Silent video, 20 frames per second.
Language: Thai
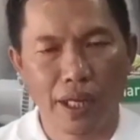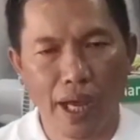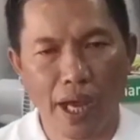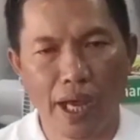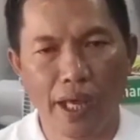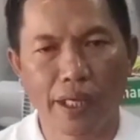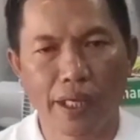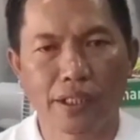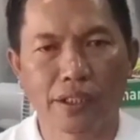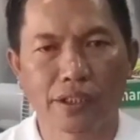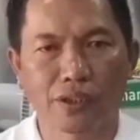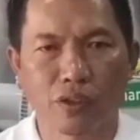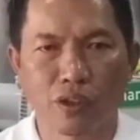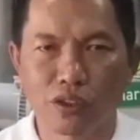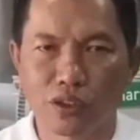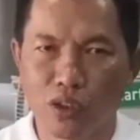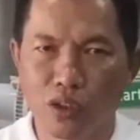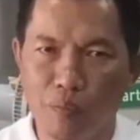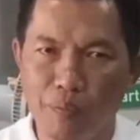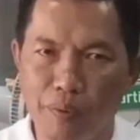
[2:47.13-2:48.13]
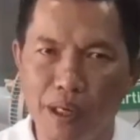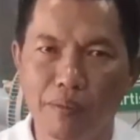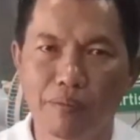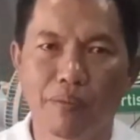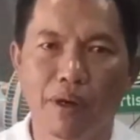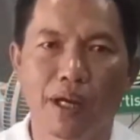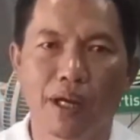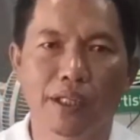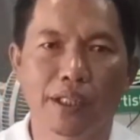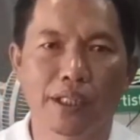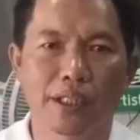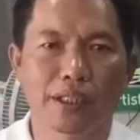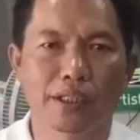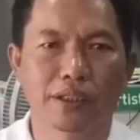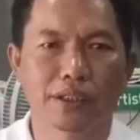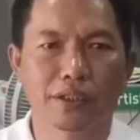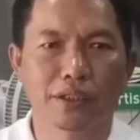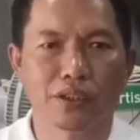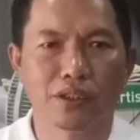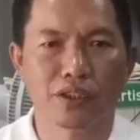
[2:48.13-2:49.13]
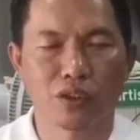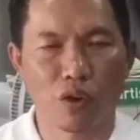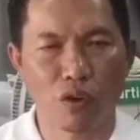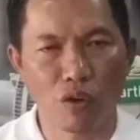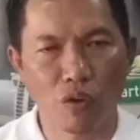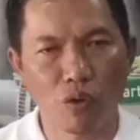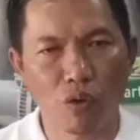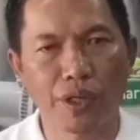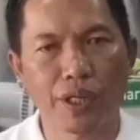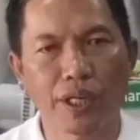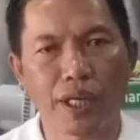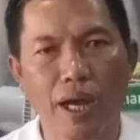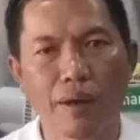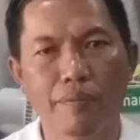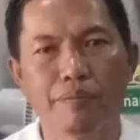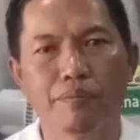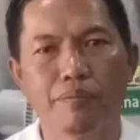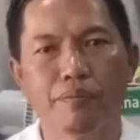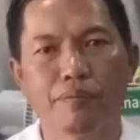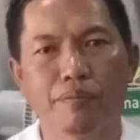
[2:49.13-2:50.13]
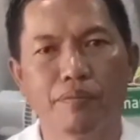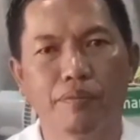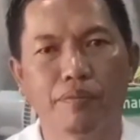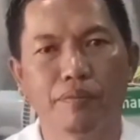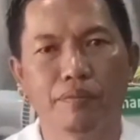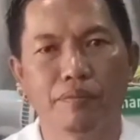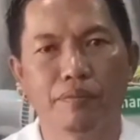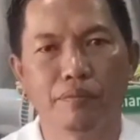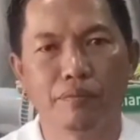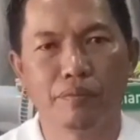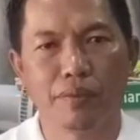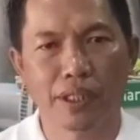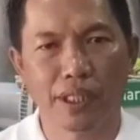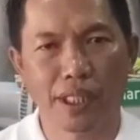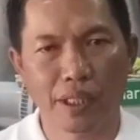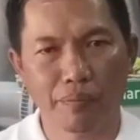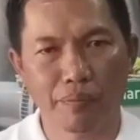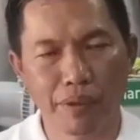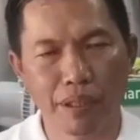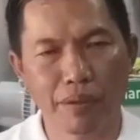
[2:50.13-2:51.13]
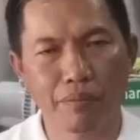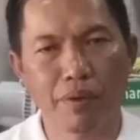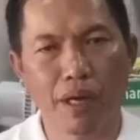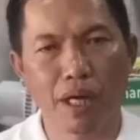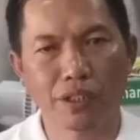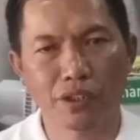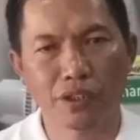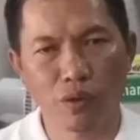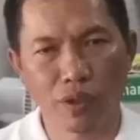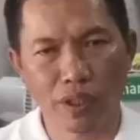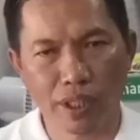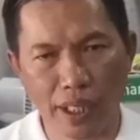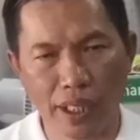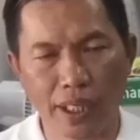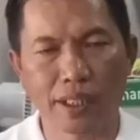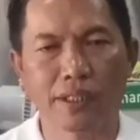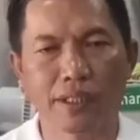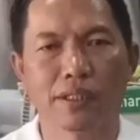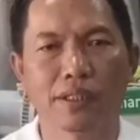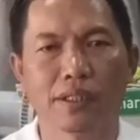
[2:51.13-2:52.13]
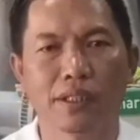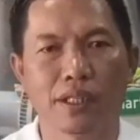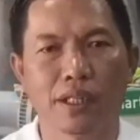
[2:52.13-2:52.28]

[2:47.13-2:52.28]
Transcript: ได้สอสอเพิ่มมาอีกสองคนนะครับ มีเขตเพิ่มมาสองเขต